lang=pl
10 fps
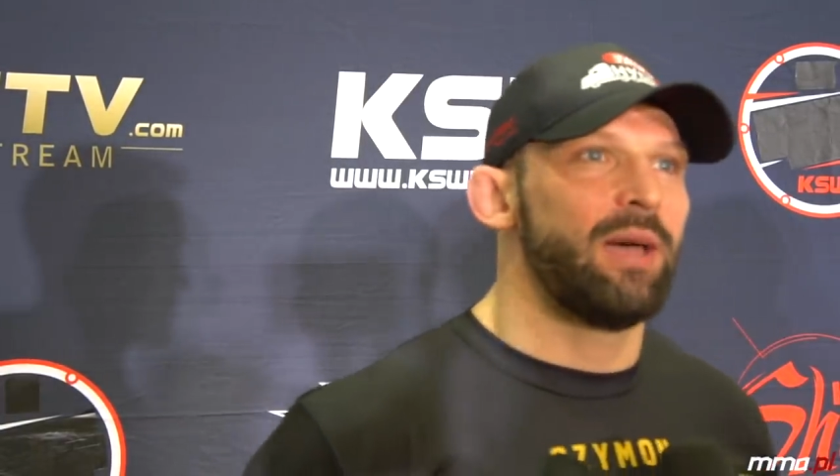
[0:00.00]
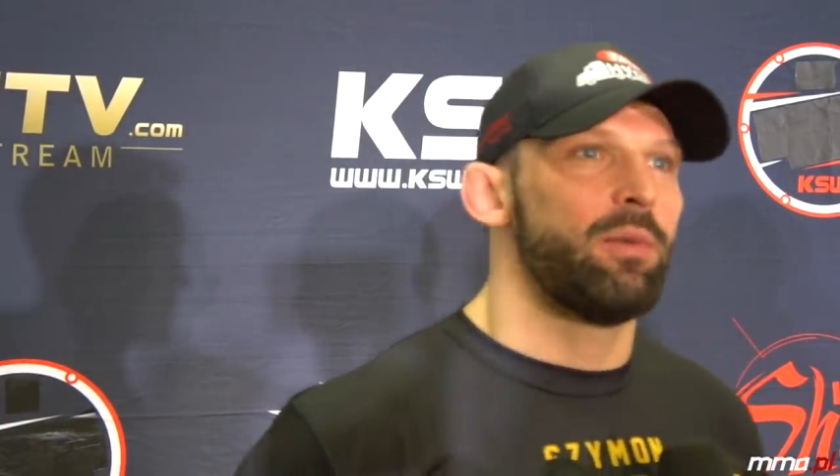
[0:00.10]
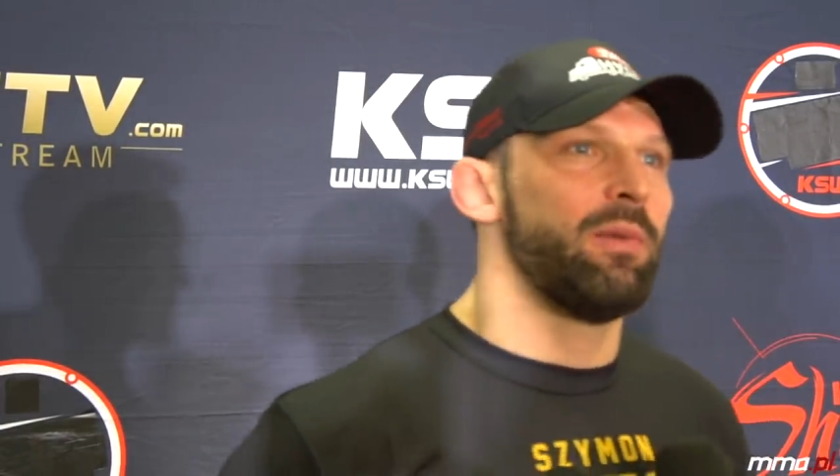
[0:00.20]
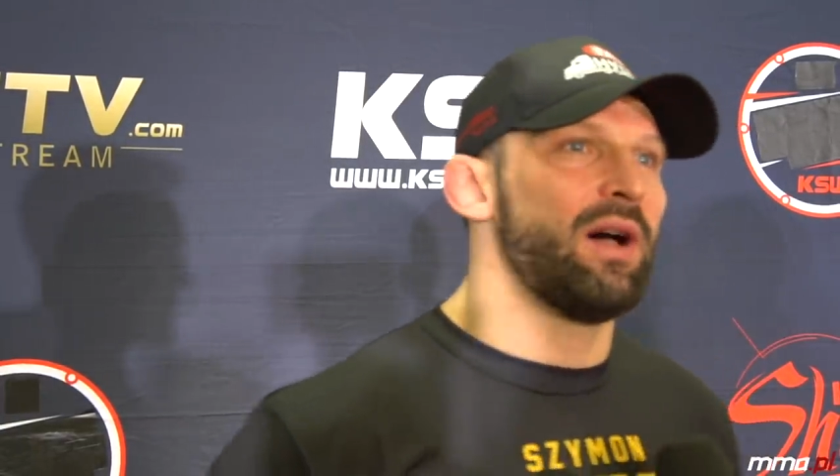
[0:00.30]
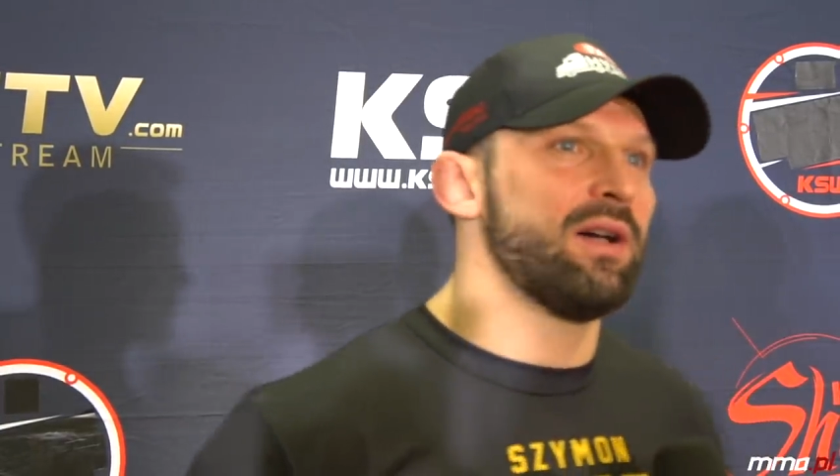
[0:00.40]

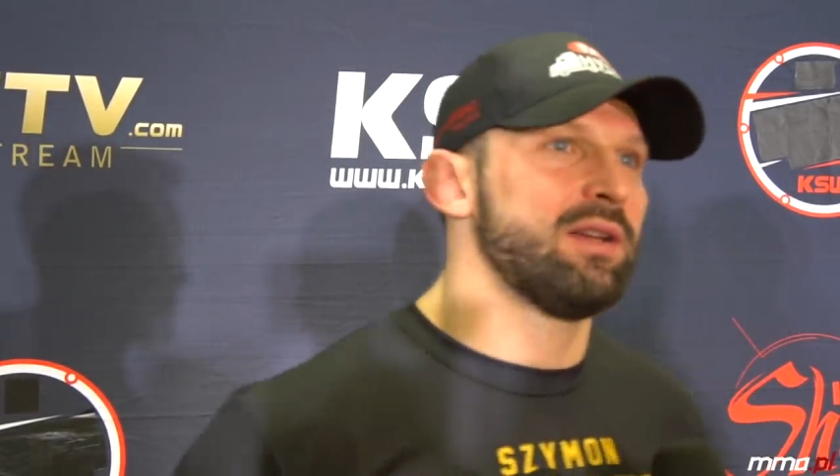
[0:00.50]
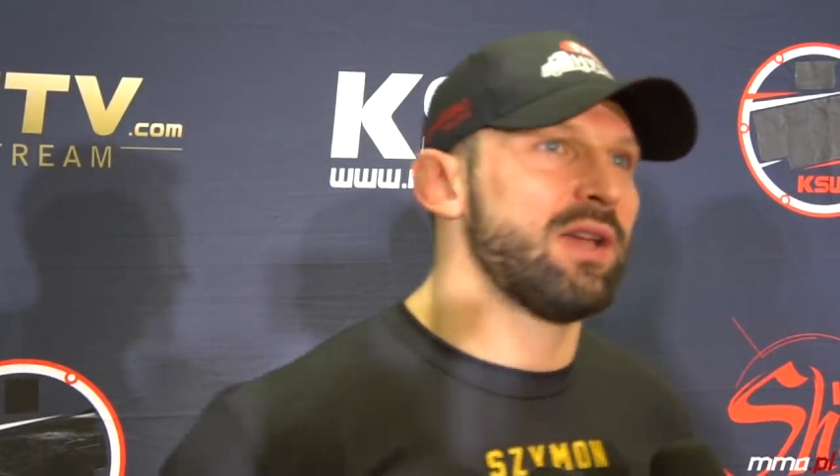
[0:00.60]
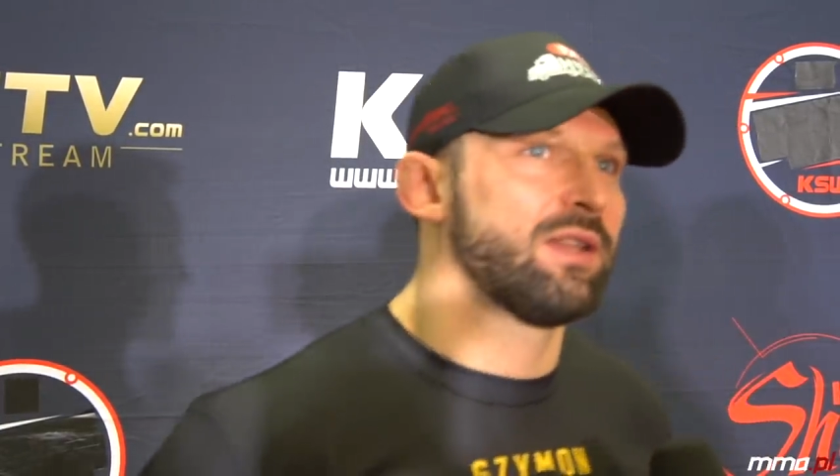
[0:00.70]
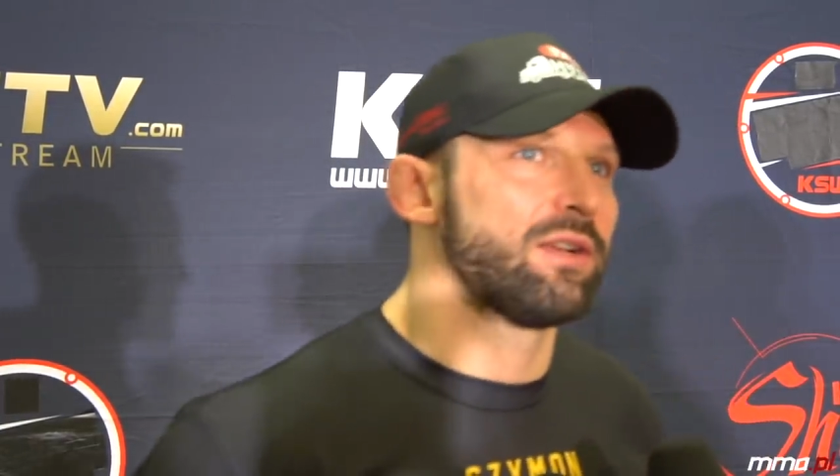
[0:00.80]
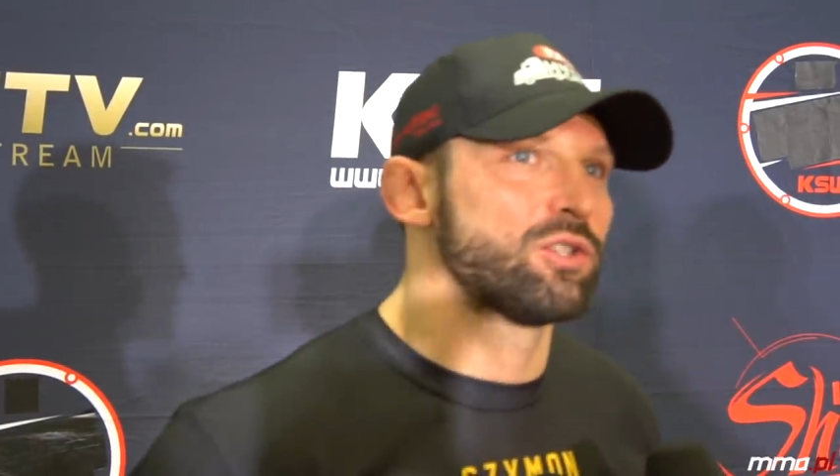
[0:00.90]
MMA.
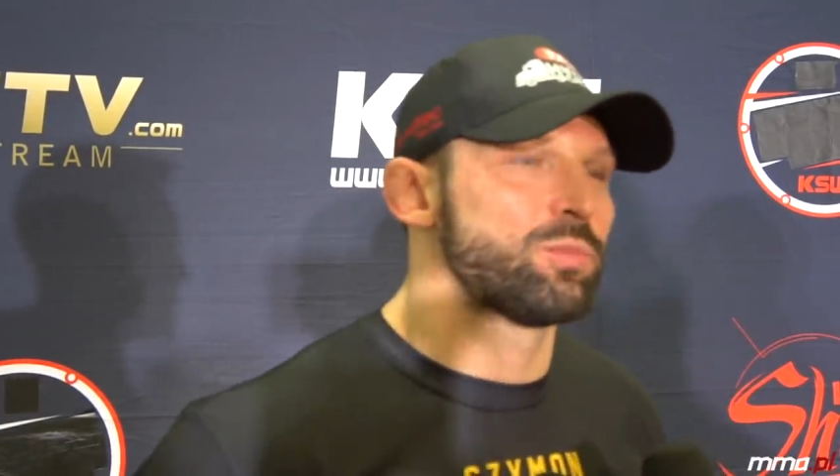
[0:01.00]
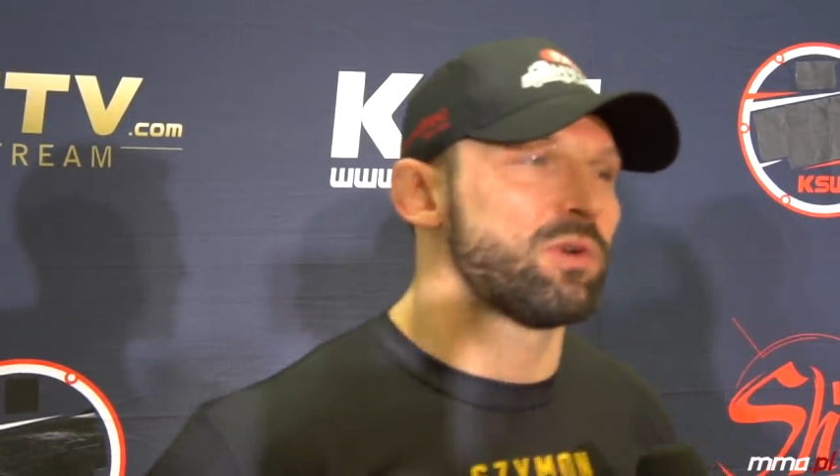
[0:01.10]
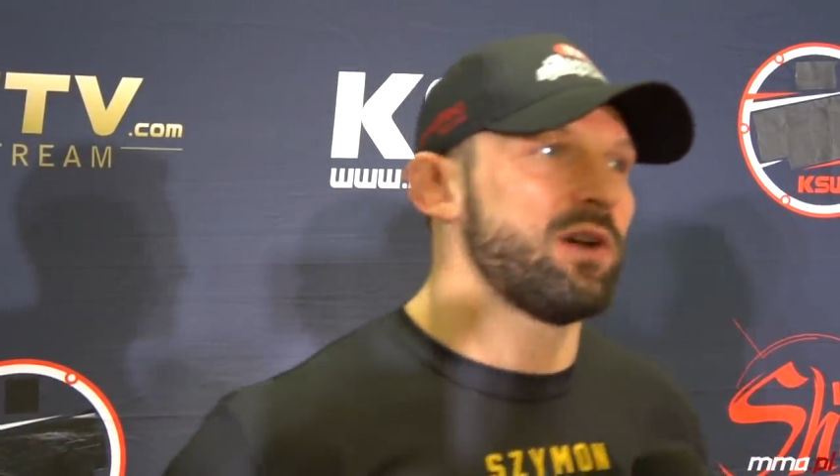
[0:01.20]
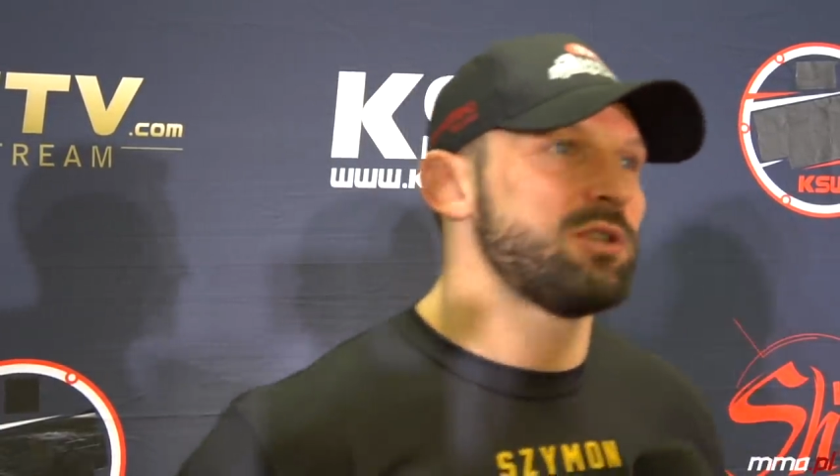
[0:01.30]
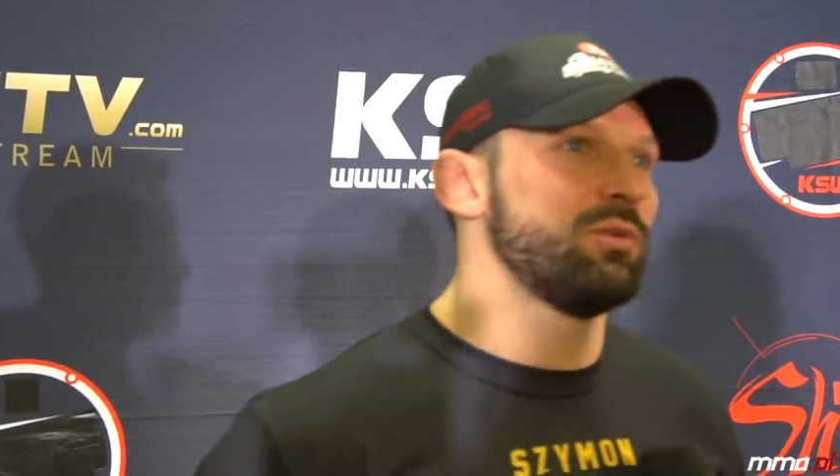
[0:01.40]
Janek go
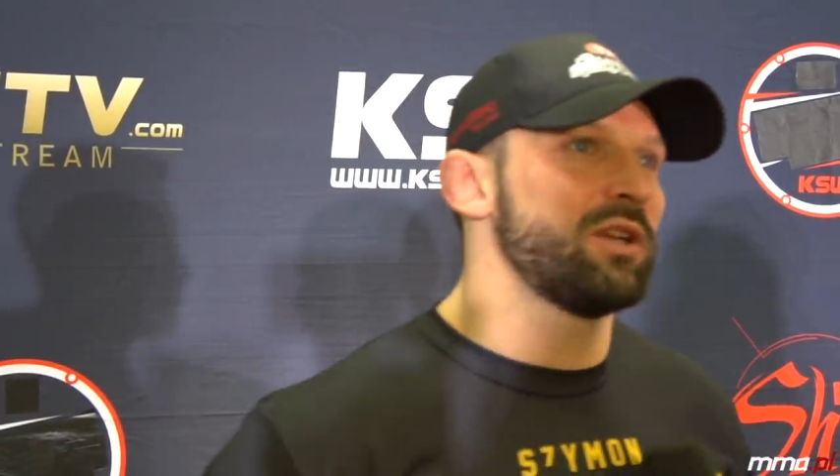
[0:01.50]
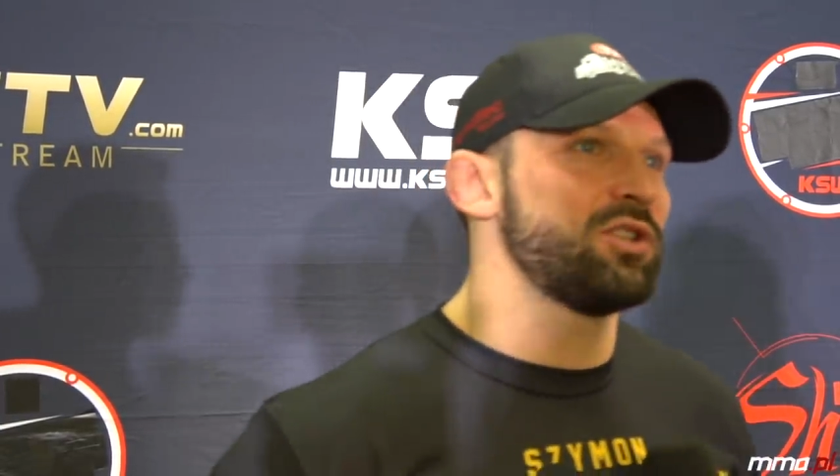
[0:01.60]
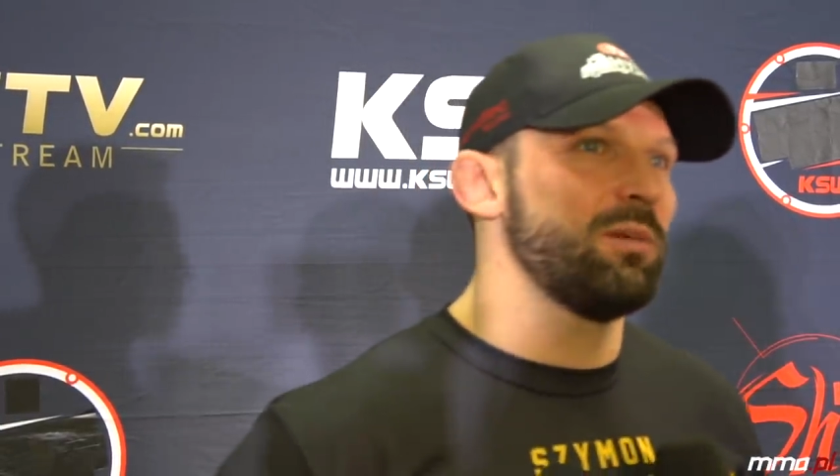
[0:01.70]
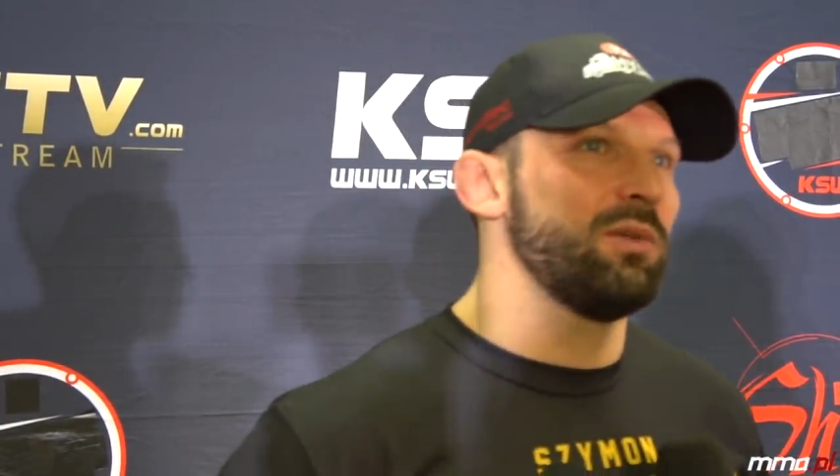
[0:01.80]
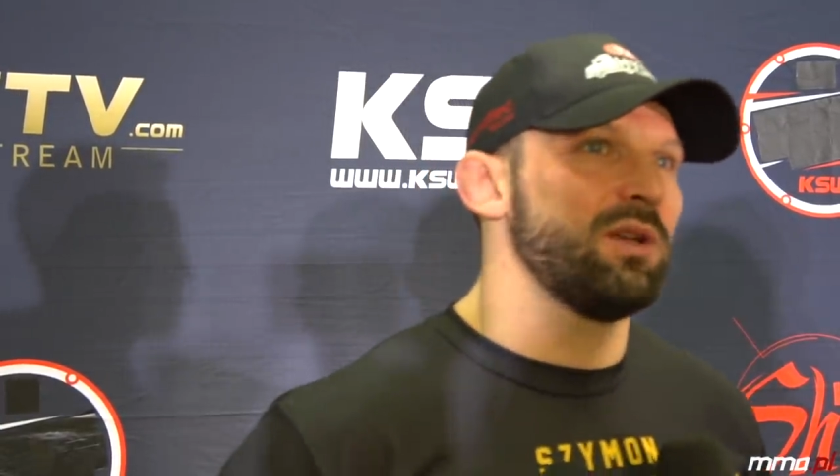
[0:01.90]
sprowadził na
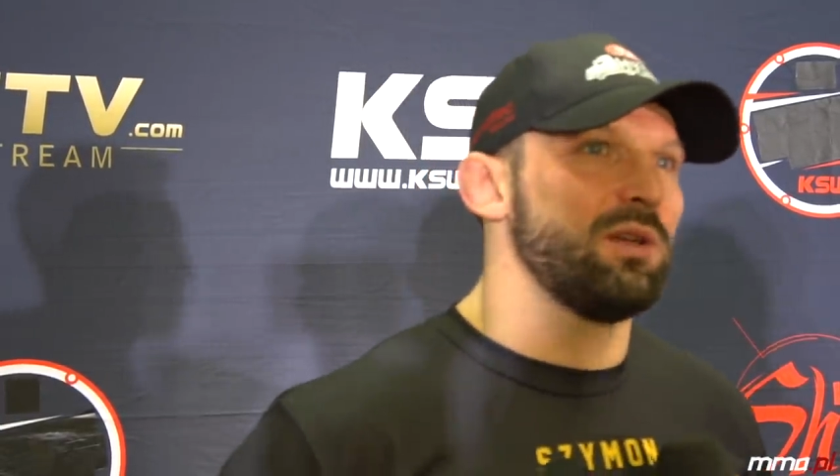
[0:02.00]
ziemię.